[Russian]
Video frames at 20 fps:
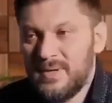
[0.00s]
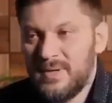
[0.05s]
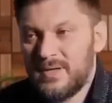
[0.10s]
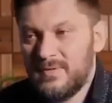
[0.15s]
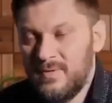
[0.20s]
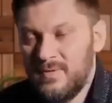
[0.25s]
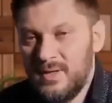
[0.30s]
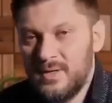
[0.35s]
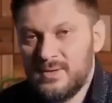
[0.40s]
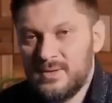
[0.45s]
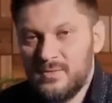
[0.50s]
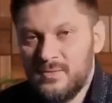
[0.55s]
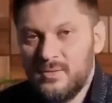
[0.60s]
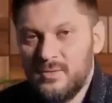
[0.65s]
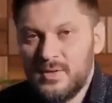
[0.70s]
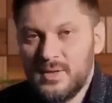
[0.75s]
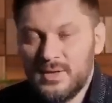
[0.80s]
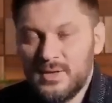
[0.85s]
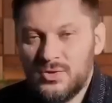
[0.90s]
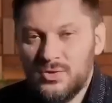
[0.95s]
порвал
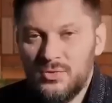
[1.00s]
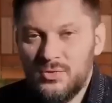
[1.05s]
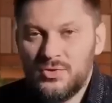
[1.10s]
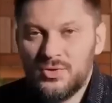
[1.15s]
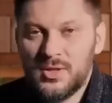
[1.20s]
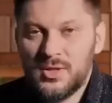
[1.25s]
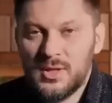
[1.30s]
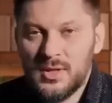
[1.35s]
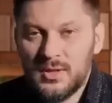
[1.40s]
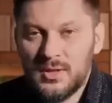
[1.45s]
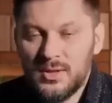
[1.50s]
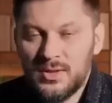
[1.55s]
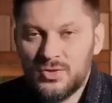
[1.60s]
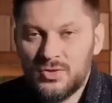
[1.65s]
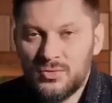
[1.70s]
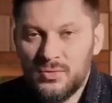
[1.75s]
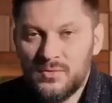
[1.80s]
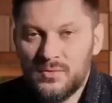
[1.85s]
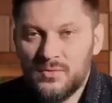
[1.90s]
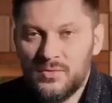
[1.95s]
свой носочек, когда
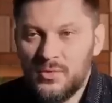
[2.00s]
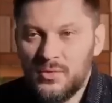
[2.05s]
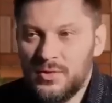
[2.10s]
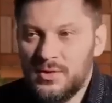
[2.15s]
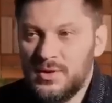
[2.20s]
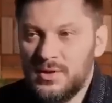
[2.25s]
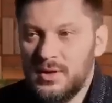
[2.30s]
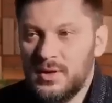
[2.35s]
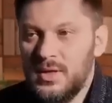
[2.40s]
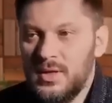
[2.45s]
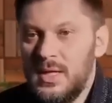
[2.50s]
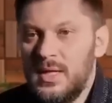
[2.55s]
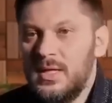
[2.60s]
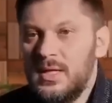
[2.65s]
шел в гости,